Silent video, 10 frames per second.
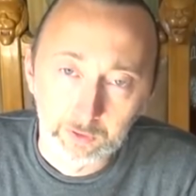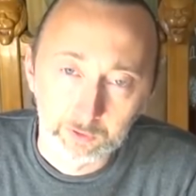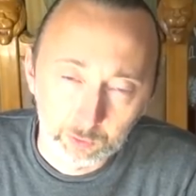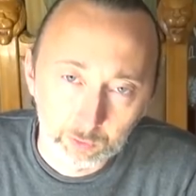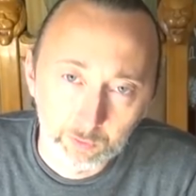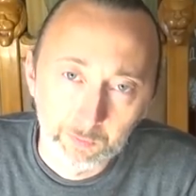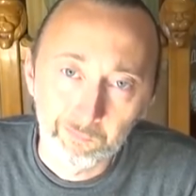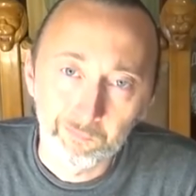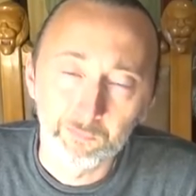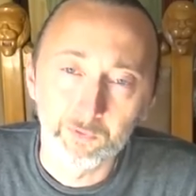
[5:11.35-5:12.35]
но
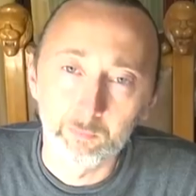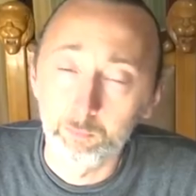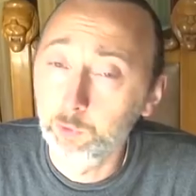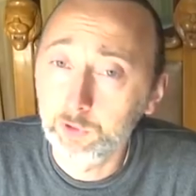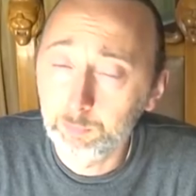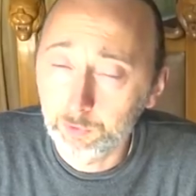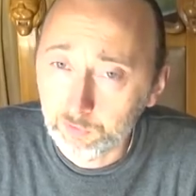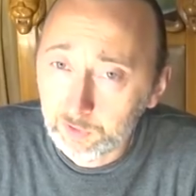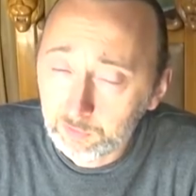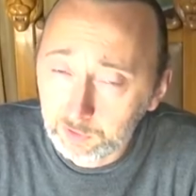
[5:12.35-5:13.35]
многие
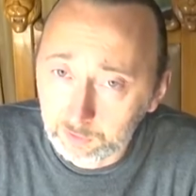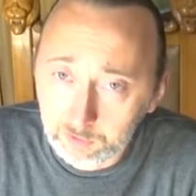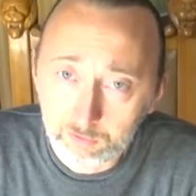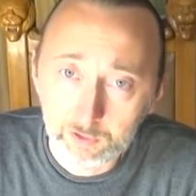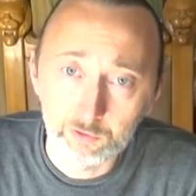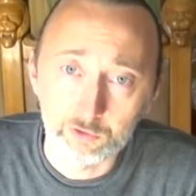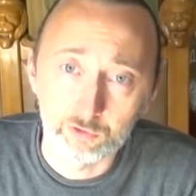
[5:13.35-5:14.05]
просто не видят, не слышат,